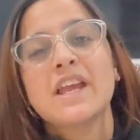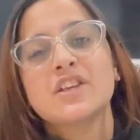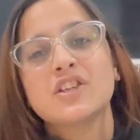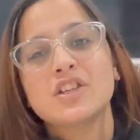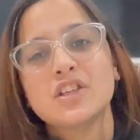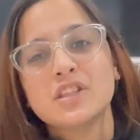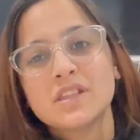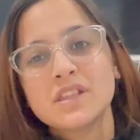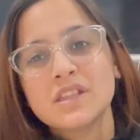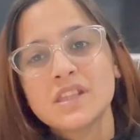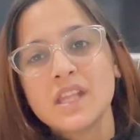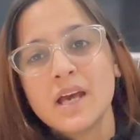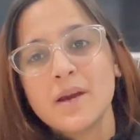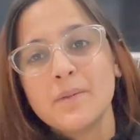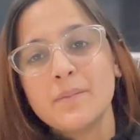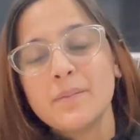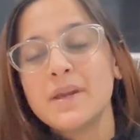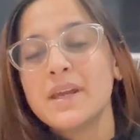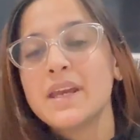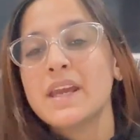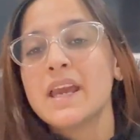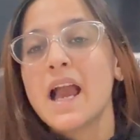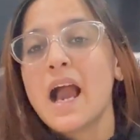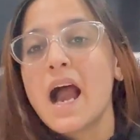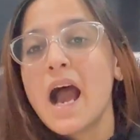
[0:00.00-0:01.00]
जितना
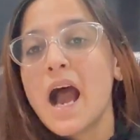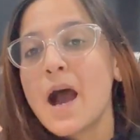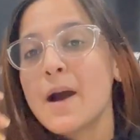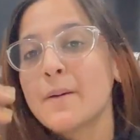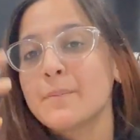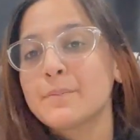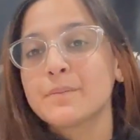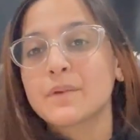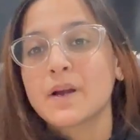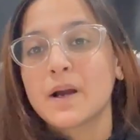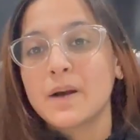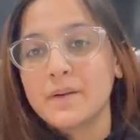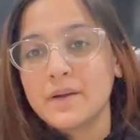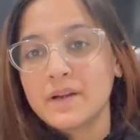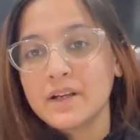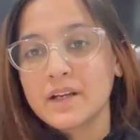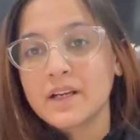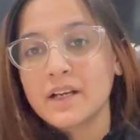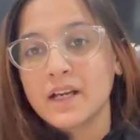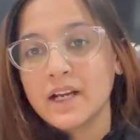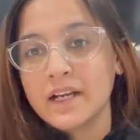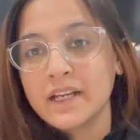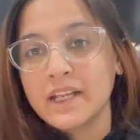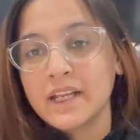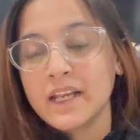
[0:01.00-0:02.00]
भी आप
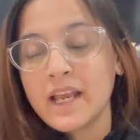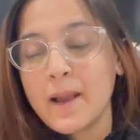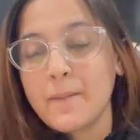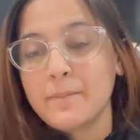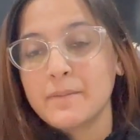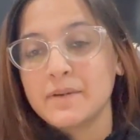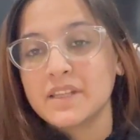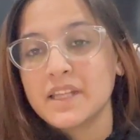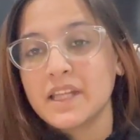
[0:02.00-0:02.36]
घंटे यहाँ पे